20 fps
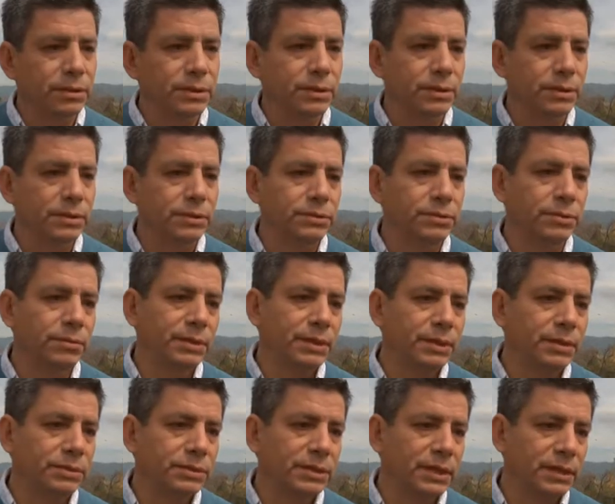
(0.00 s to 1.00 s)
eh,
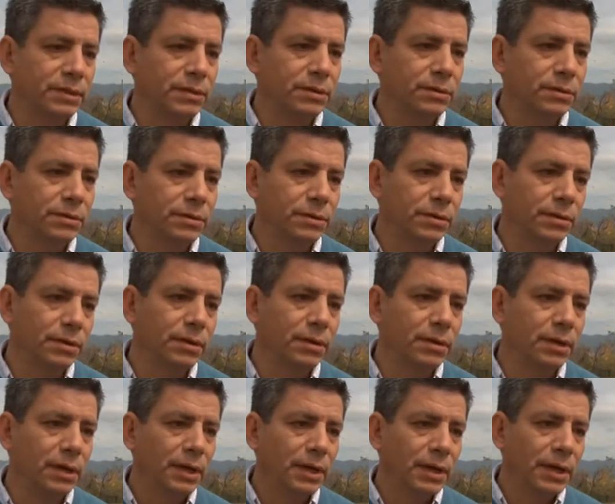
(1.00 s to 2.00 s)
sobre los
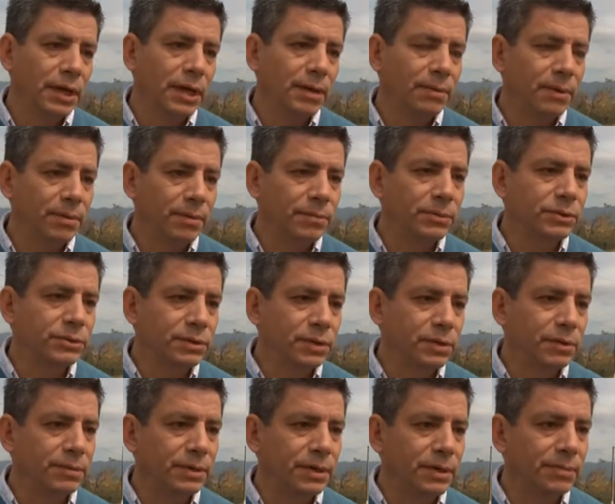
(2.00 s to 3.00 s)
santos eh, que amaban mucho a
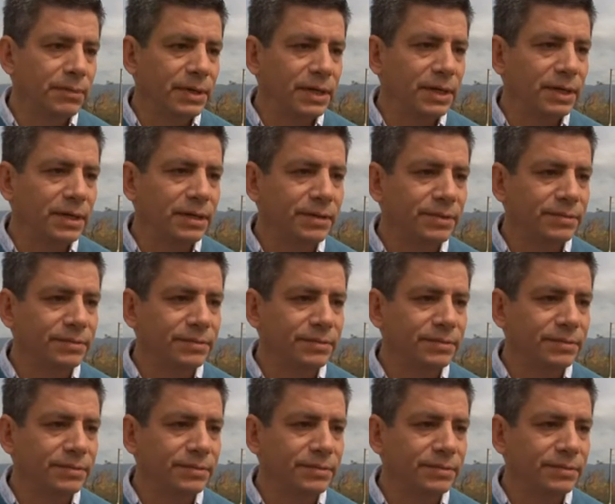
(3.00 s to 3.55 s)
la Virgen María.